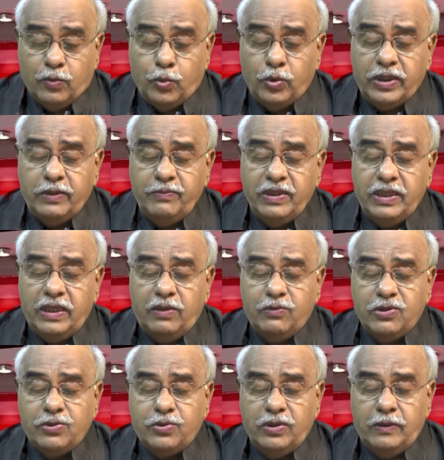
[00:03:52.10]
కూటమిగా
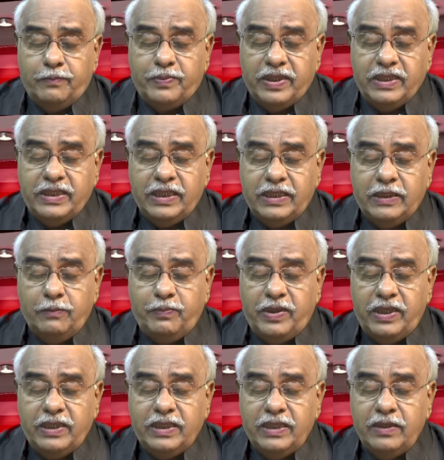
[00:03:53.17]
వస్తున్న ప్రత్యర్థి
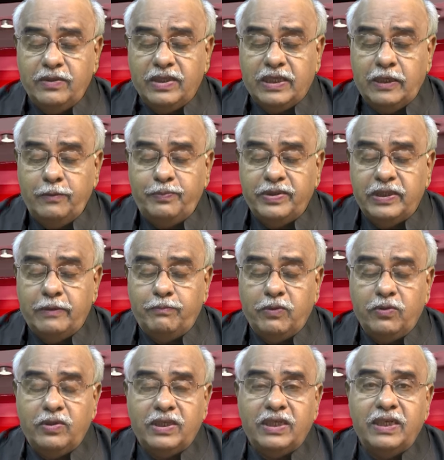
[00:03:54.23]
పార్టీలను కలిపి దెబ్బ
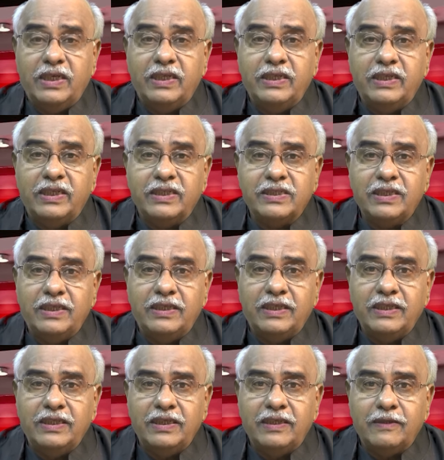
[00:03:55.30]
కొట్టాలని
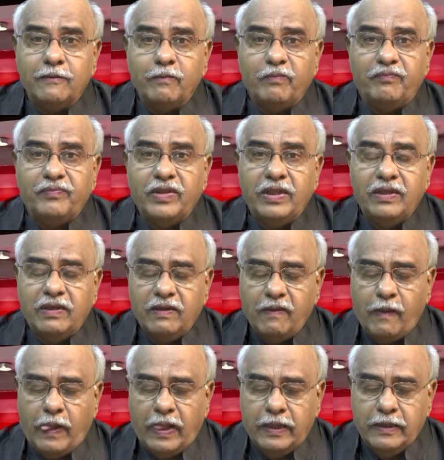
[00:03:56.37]
డిసైడ్ అయ్యారు
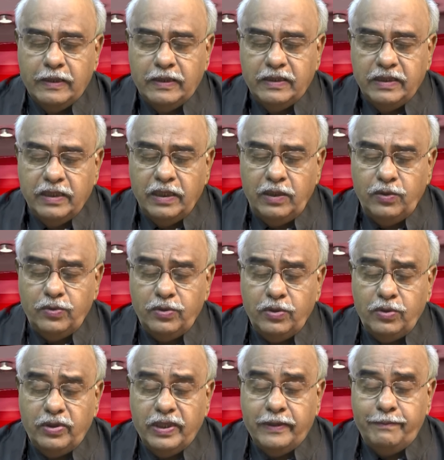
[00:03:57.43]

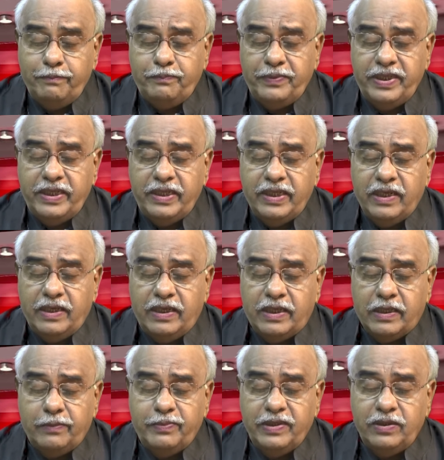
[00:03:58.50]
నెల్లూరులో ఎంపీగా
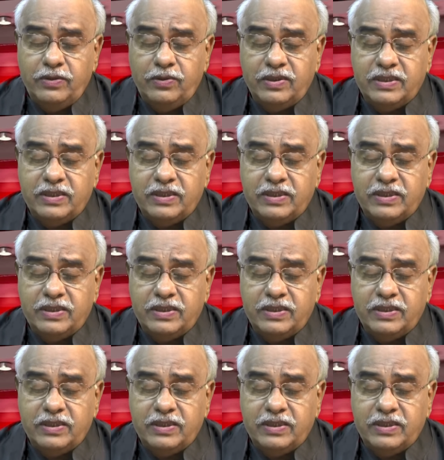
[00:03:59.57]
అరబిందో